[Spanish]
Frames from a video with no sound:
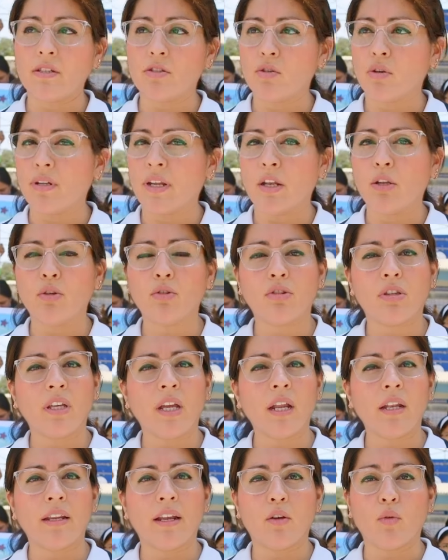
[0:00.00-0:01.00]
zona no
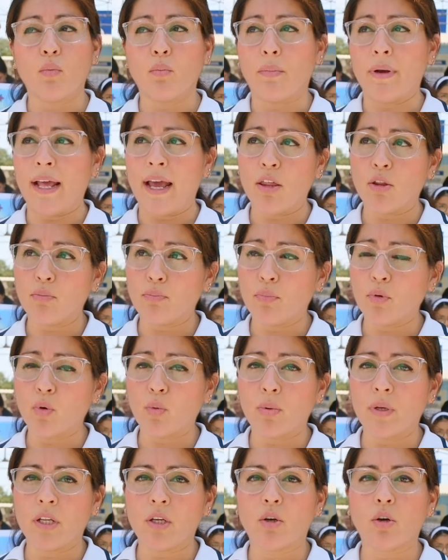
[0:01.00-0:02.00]
tiene alumbrado
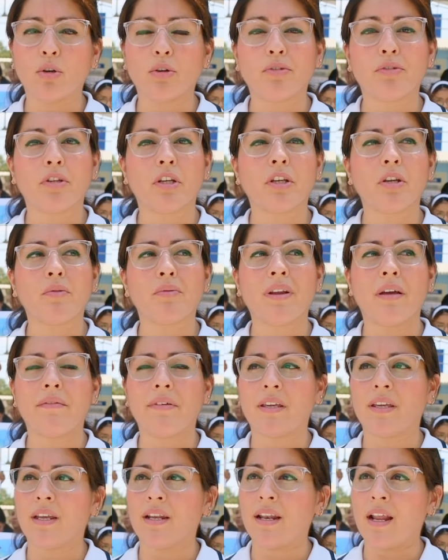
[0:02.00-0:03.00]
público, no tiene una
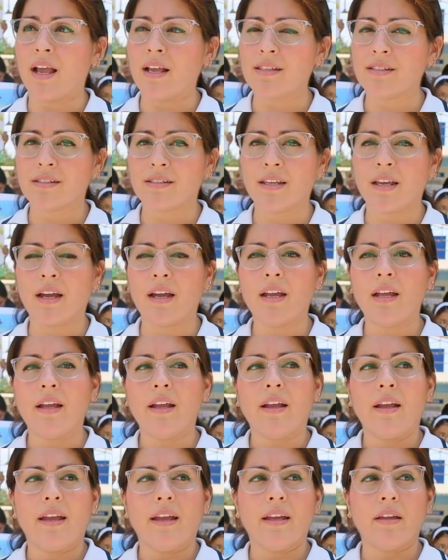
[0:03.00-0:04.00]
vigilancia
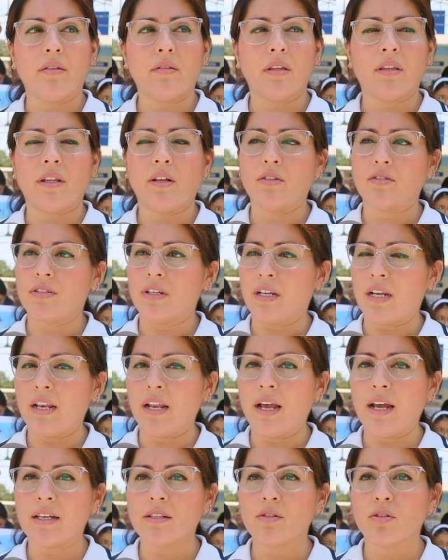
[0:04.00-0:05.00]
este, de los
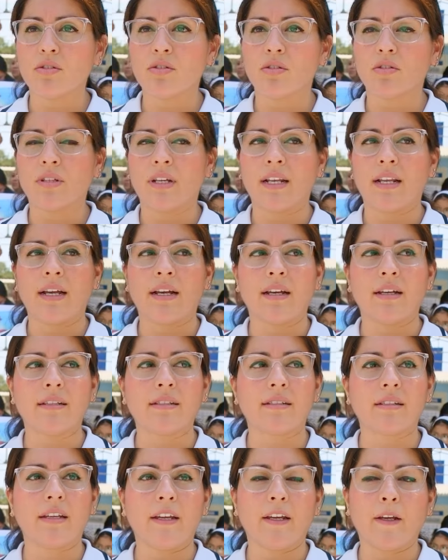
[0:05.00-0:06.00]
serenazgos o de
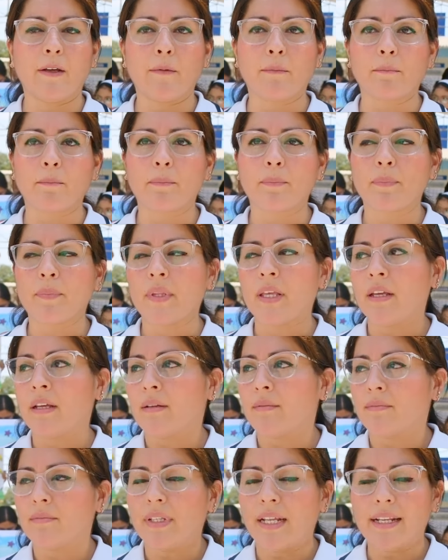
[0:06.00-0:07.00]
las... Em,
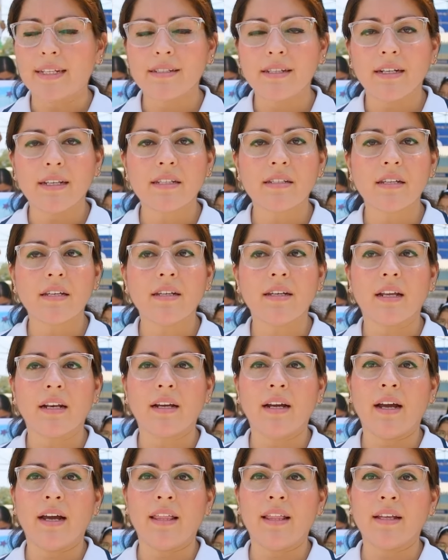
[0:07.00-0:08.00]
de las áreas
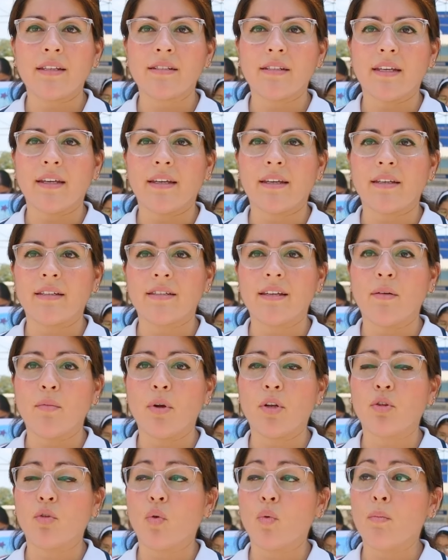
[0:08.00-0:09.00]
encargadas eh, se ha
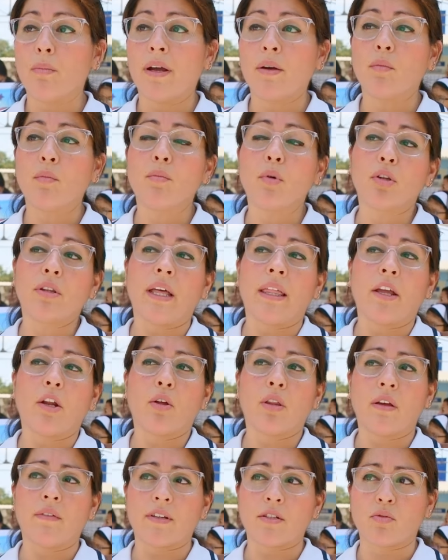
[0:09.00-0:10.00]
vuelto un, botadero
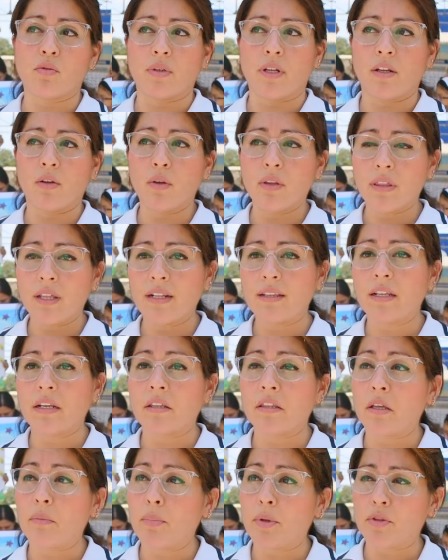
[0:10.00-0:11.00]
de basura, ¿no? Es el
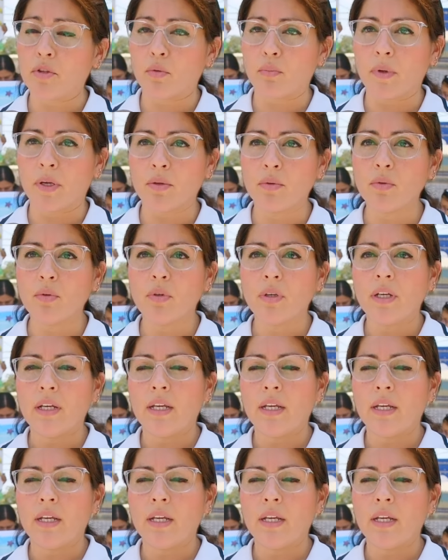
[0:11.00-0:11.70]
dren de Petroperú.